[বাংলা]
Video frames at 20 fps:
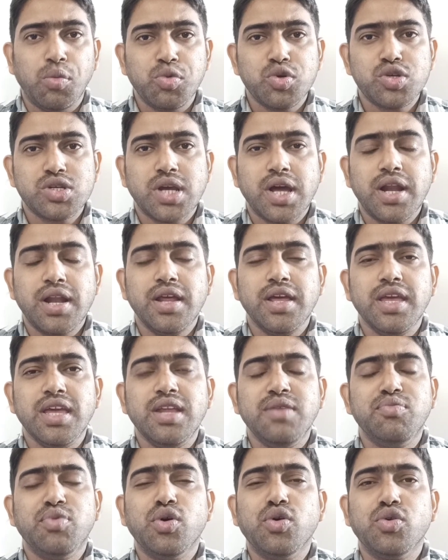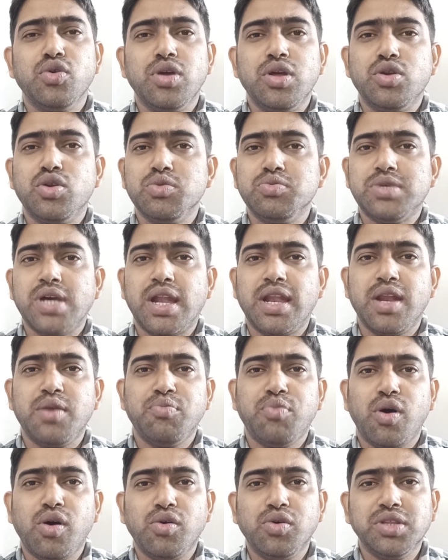নমস্কার ইনফোগুরু ইউটিউব
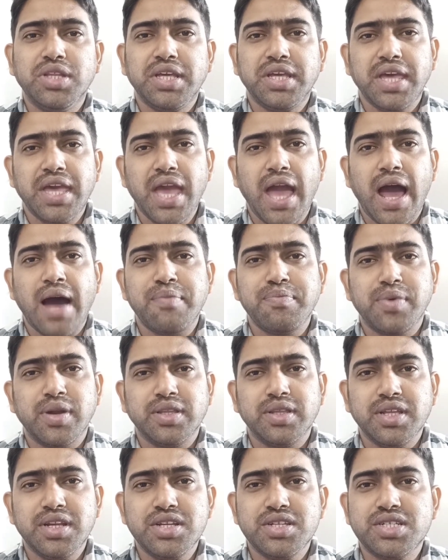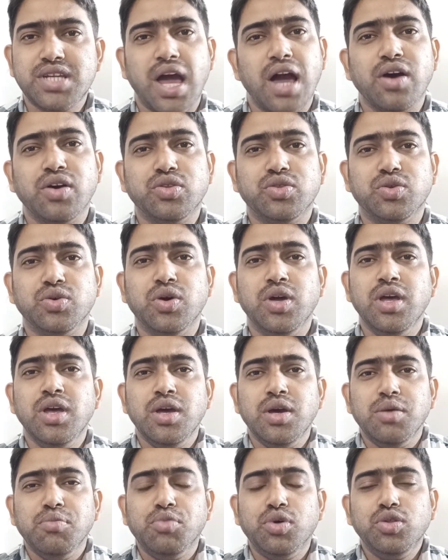চ্যানেলের পক্ষ থেকে আপনাদের স্বাগত
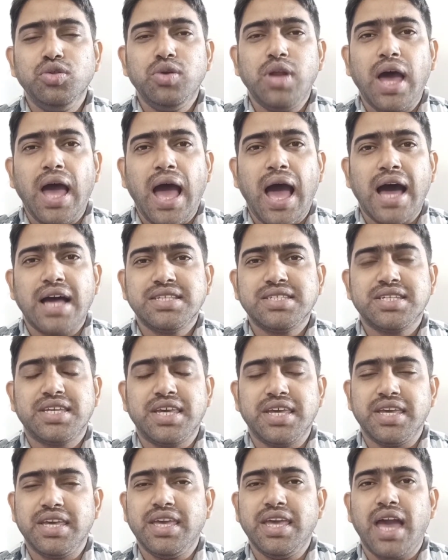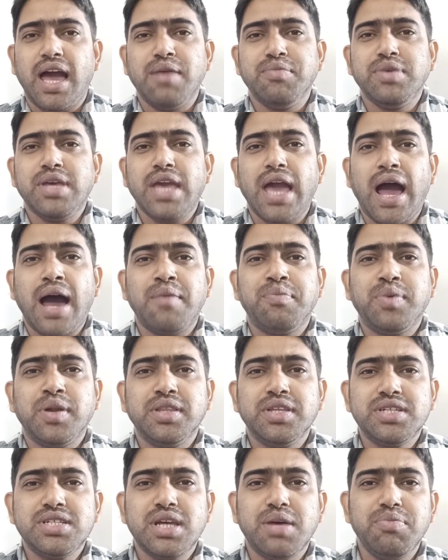বন্ধুরা আজকে আমি
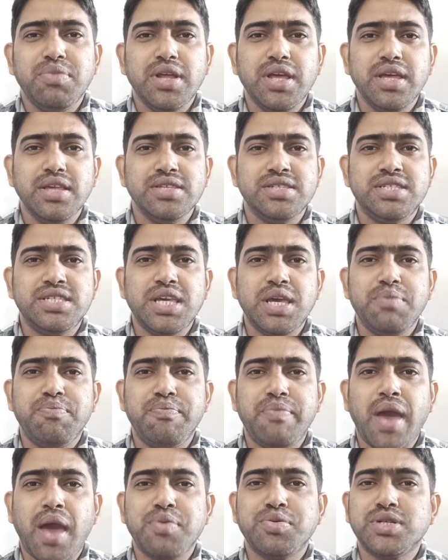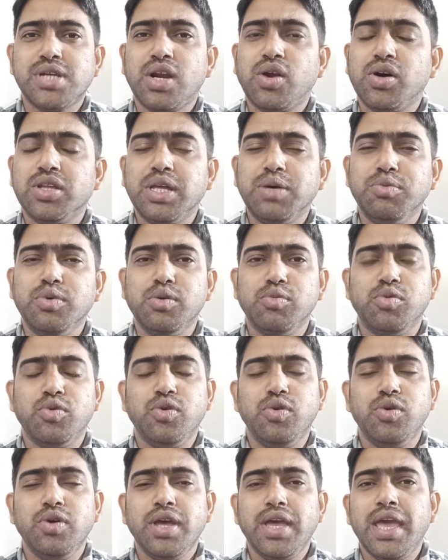আপনাদের সামনে যে ব্যবসার কথা
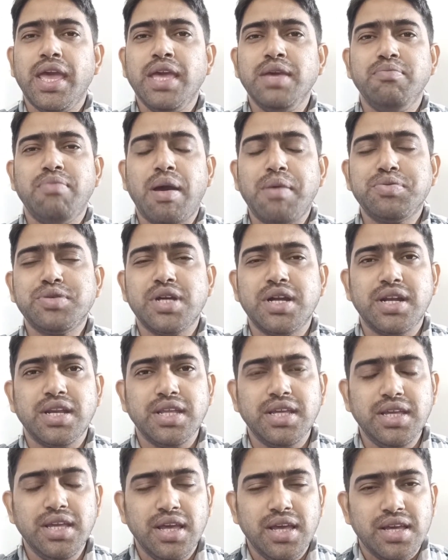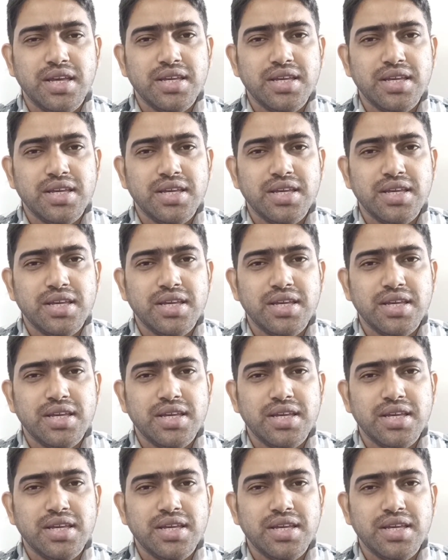বলবো এই ব্যবসাটি